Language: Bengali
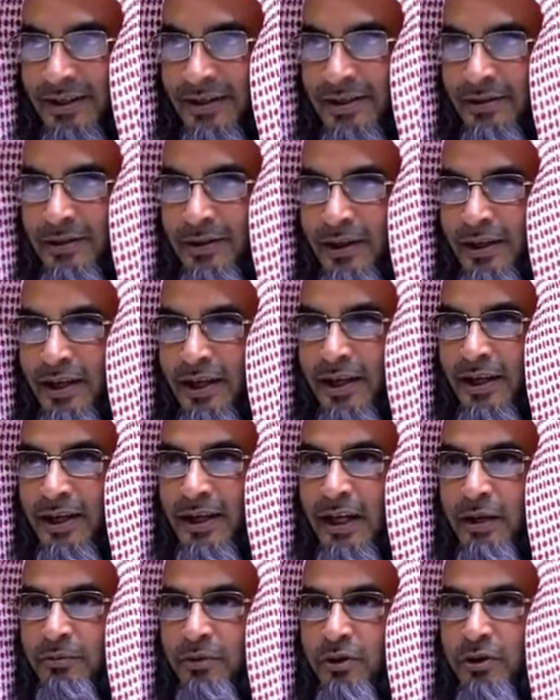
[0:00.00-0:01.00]
সুতরাং
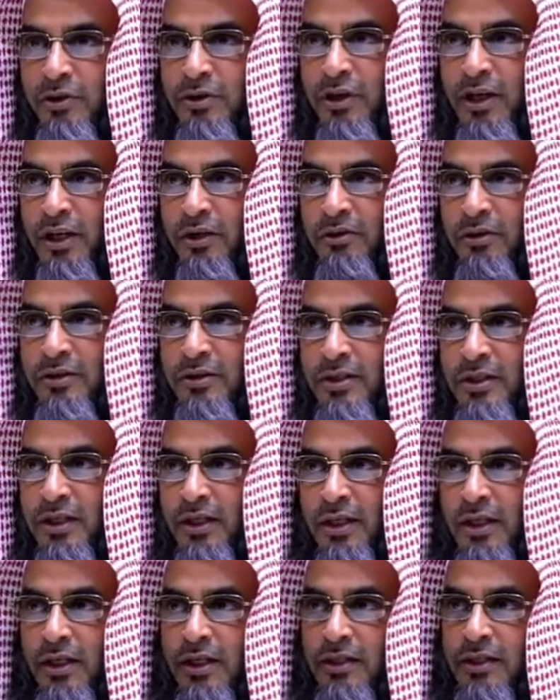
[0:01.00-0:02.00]
আমি ঘোষণা করছি
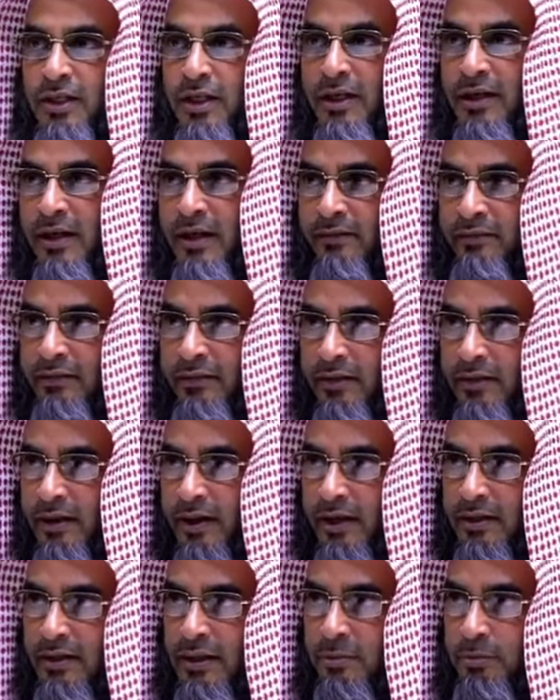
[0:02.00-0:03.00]
যে
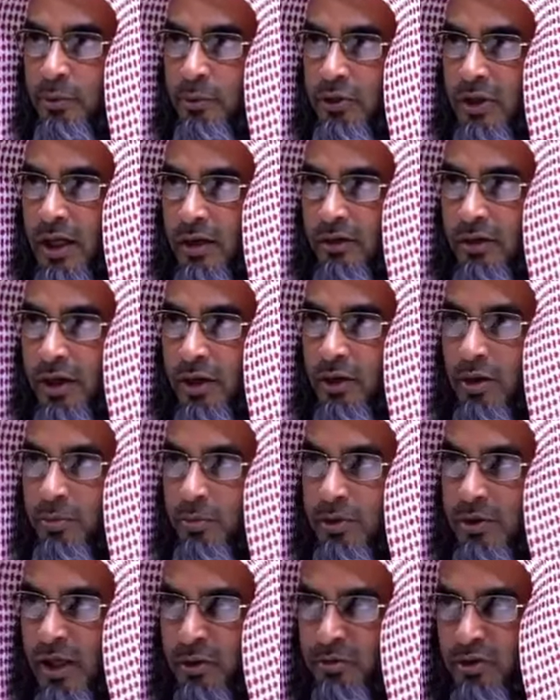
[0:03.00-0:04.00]
কাফেররা যে পূজা করে ওই
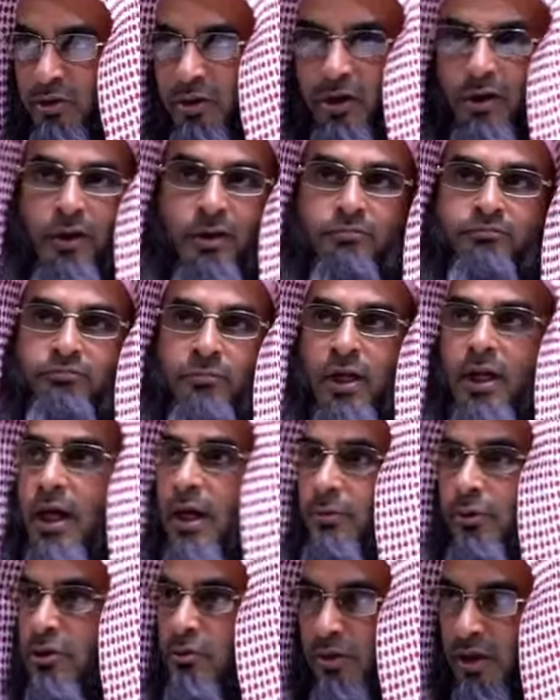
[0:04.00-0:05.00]
পূজা আমি করি না
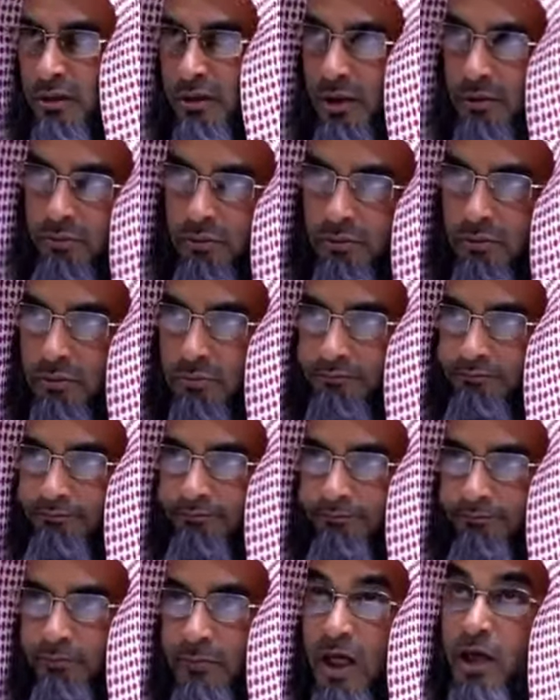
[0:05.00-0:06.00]
লাবদ মাতা আবদ
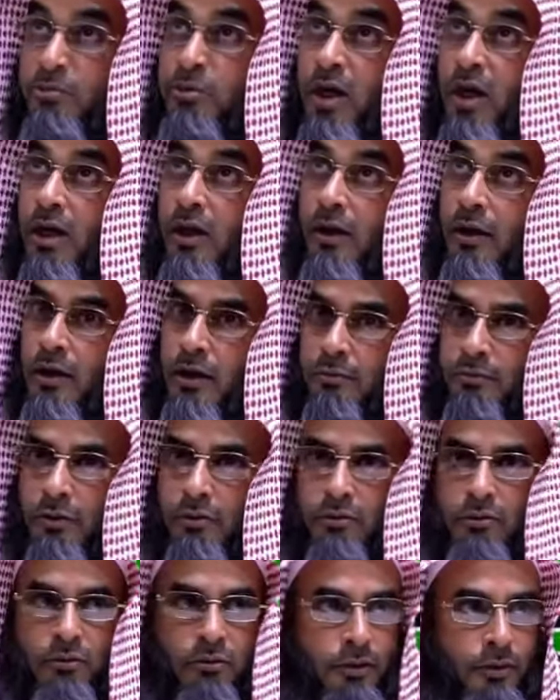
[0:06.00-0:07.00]
আমি এক আল্লাহরে
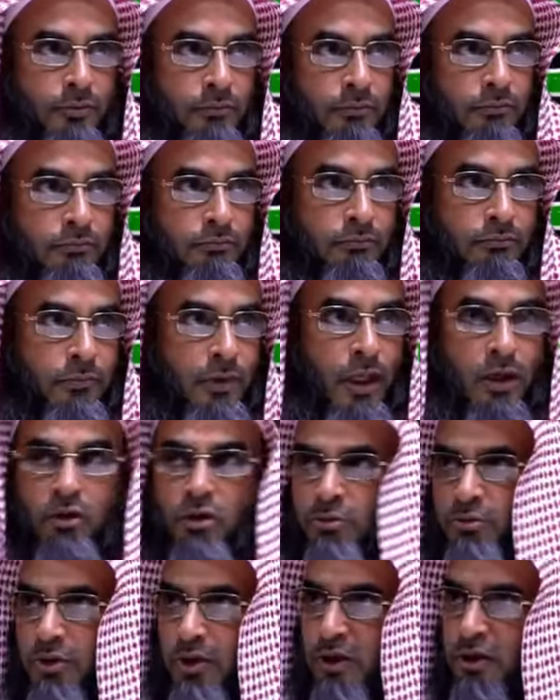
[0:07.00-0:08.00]
মদত করি
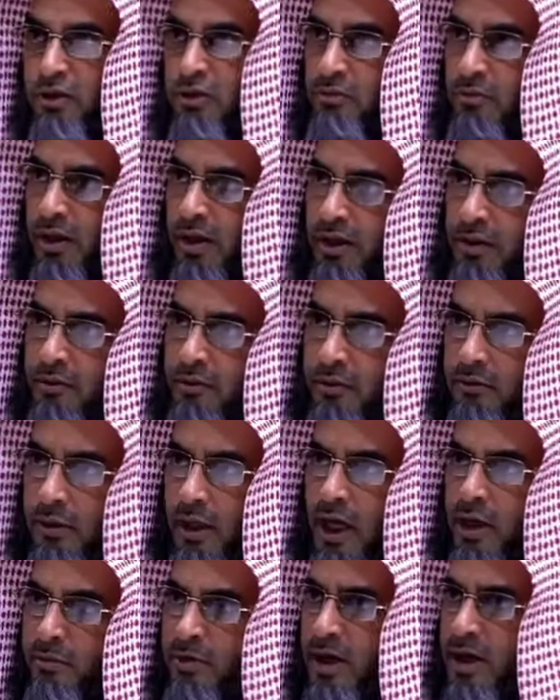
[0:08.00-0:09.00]
লাকুম দিন ওকুম আলিয়ে দিন
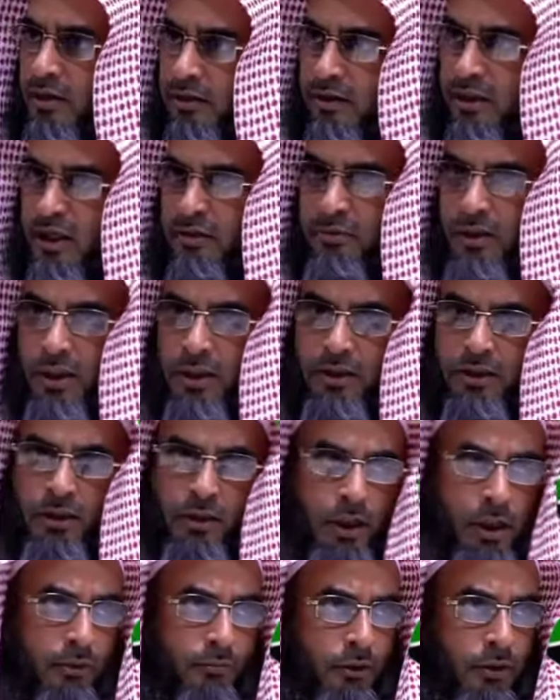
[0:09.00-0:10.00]
আমার দিন আমার কাছে
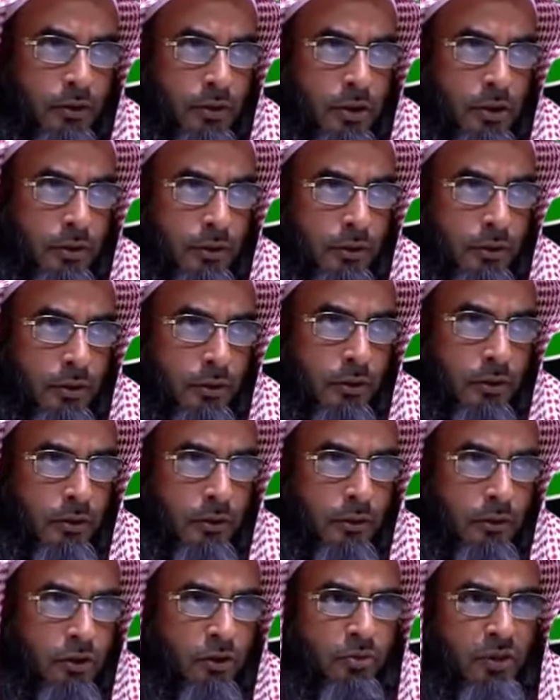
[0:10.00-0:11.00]
থাকবে
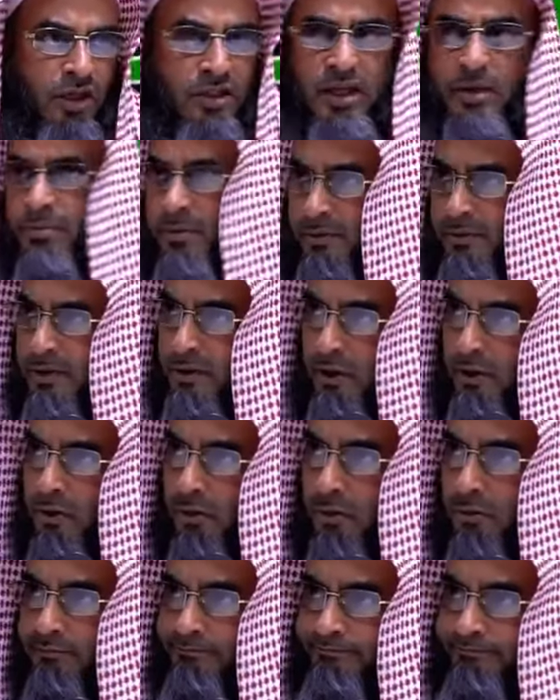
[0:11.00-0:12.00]
তোমরা যা পারবে তাই
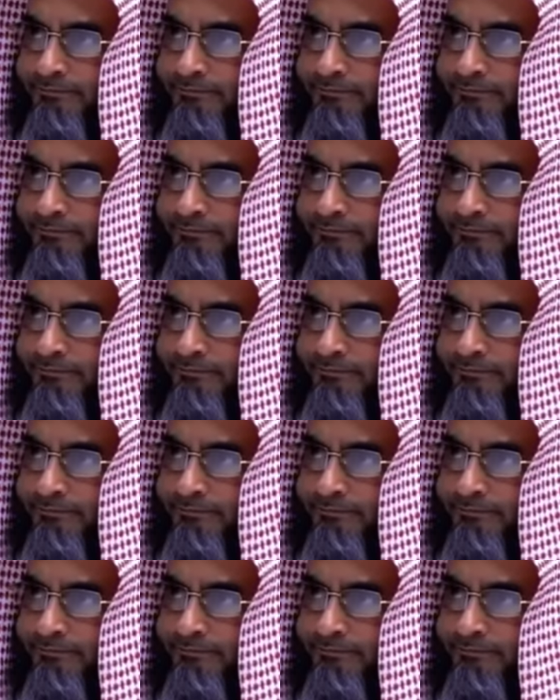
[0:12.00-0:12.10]
করো